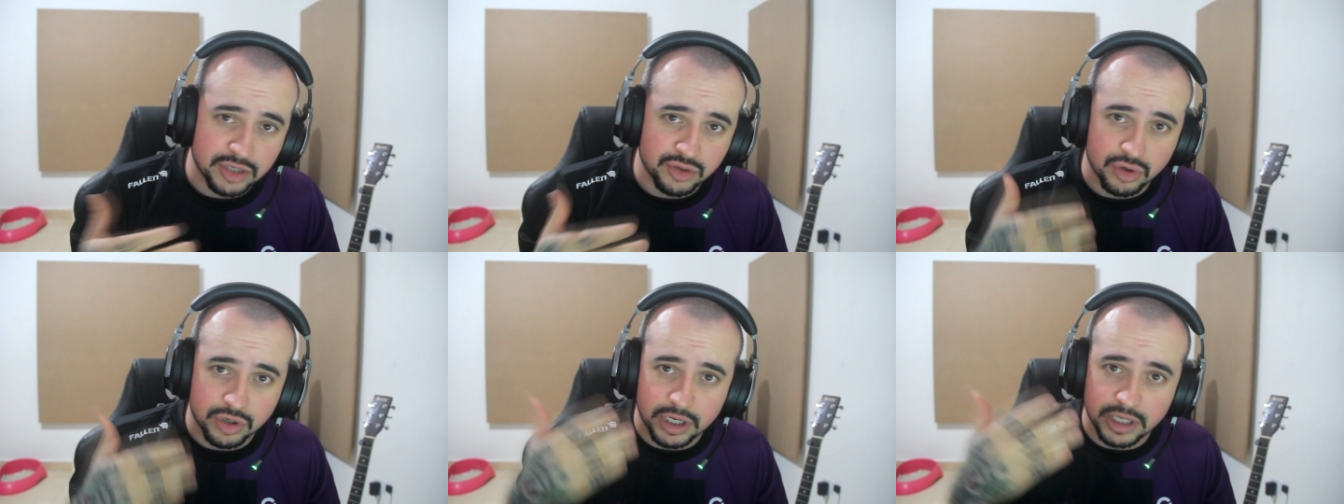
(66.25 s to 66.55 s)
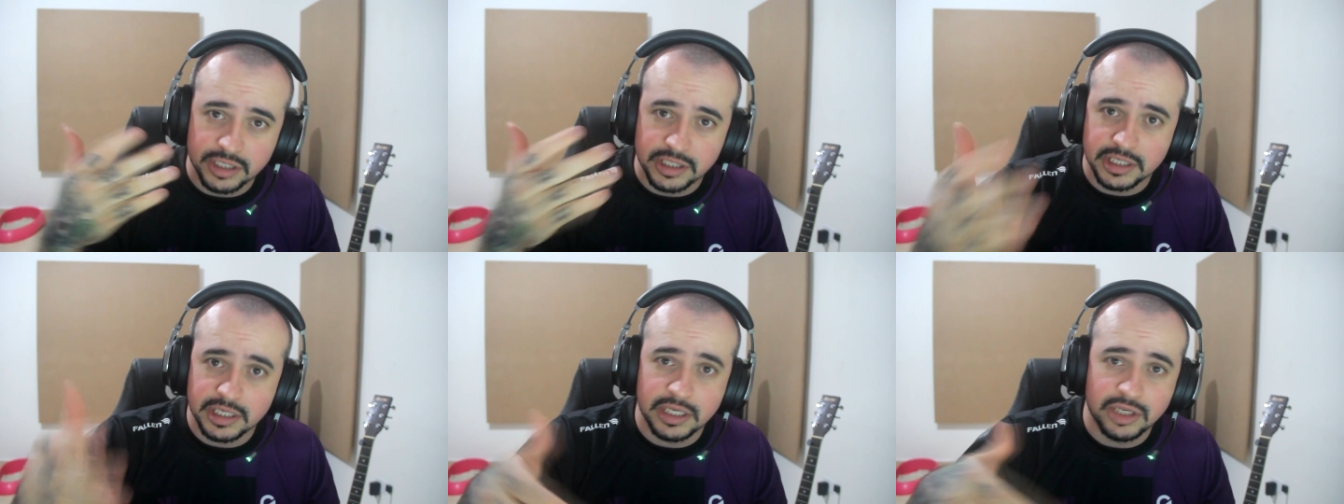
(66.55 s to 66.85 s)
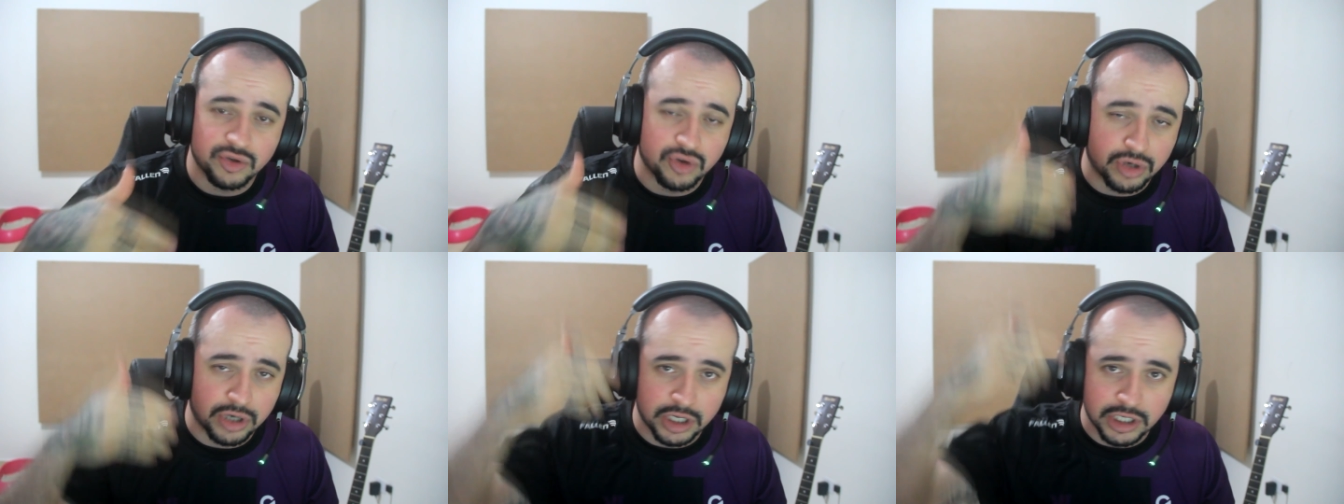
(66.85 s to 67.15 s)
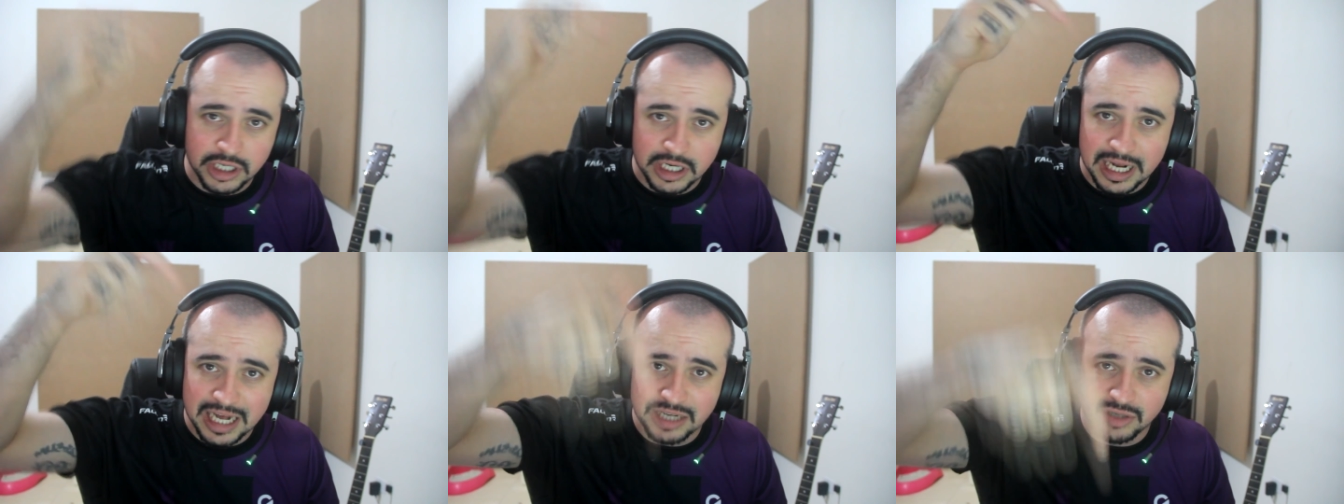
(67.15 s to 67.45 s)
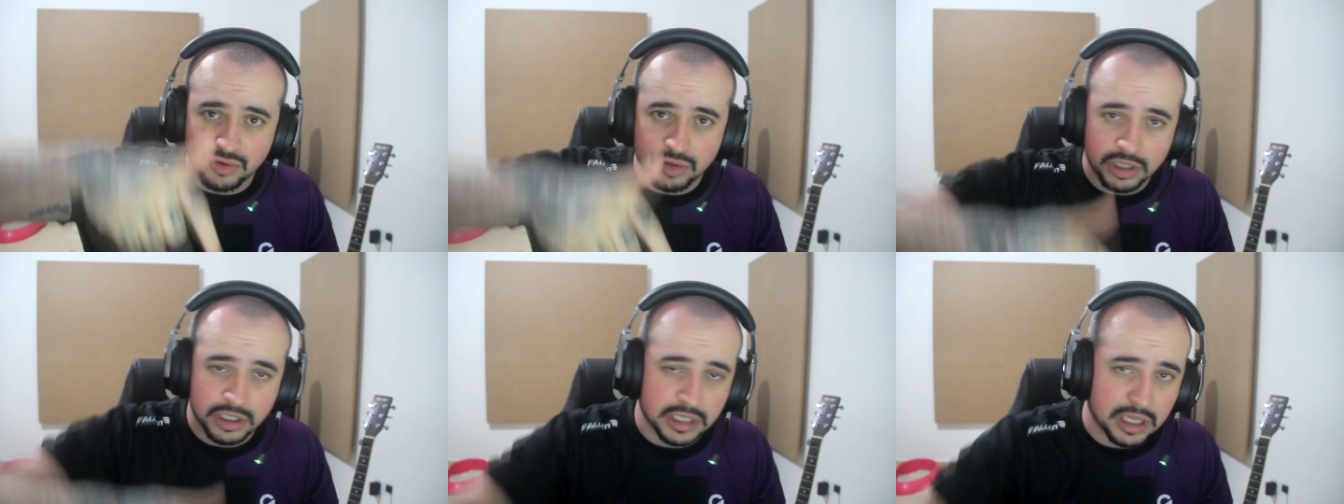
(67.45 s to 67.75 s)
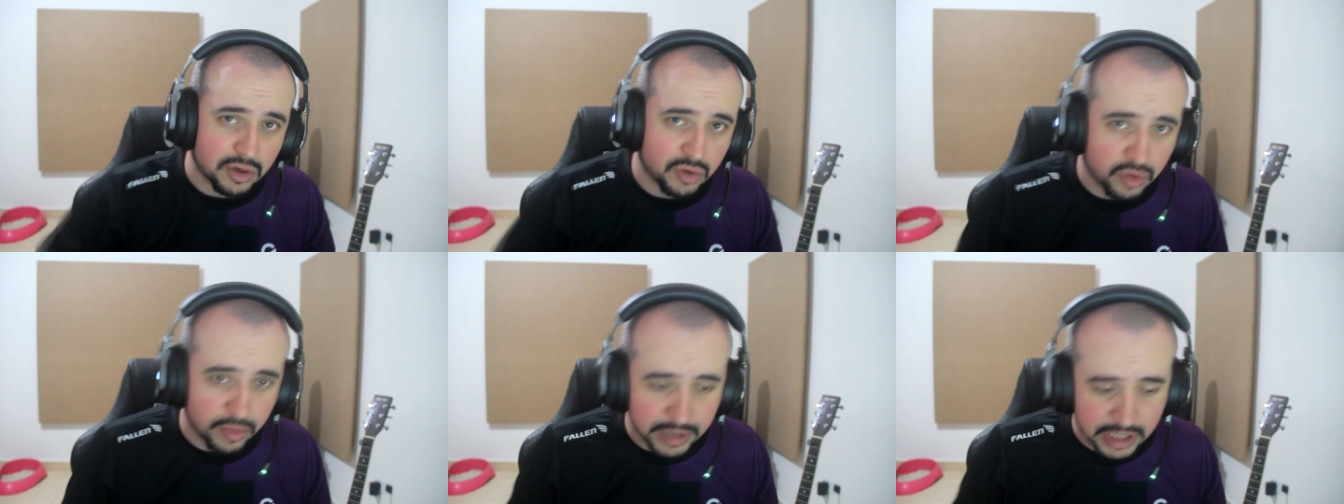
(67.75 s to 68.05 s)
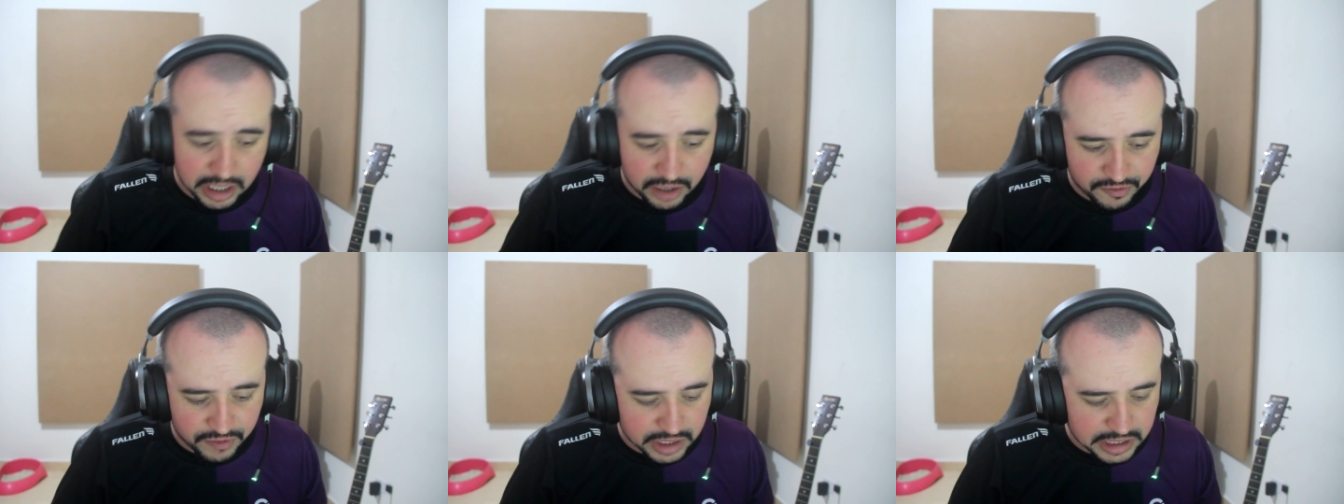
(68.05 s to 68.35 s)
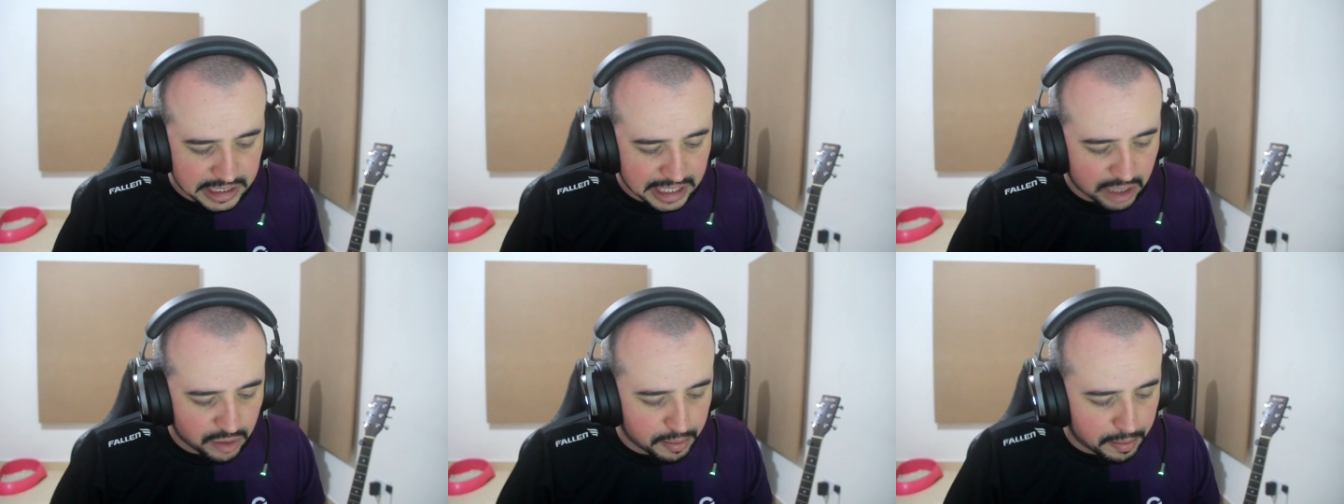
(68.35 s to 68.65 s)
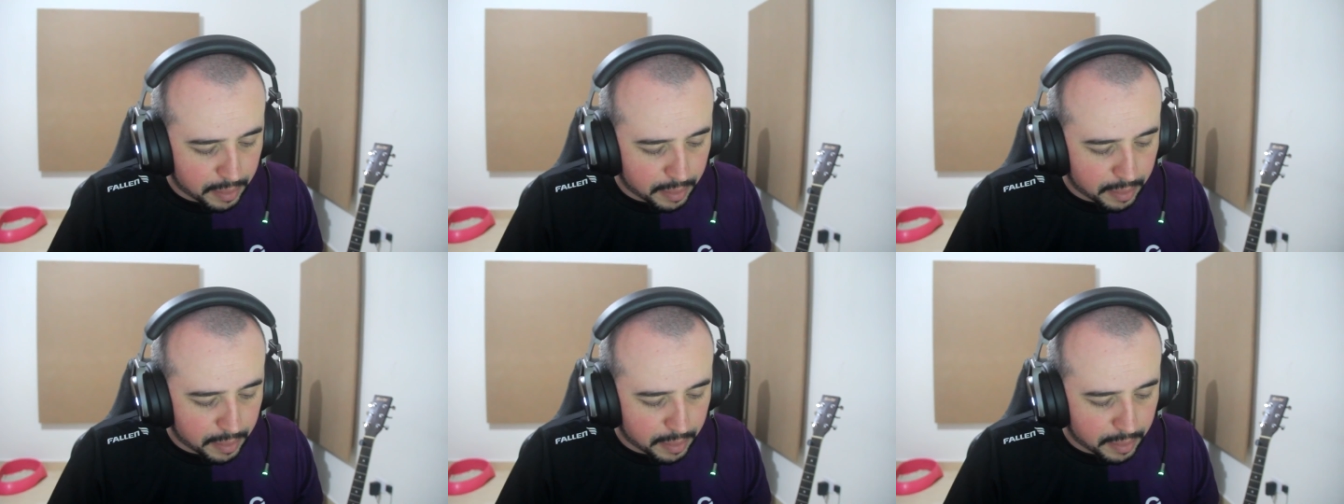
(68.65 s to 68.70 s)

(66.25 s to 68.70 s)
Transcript: sorteio de skin, sorteio de análise, o link tá no comentário fixado.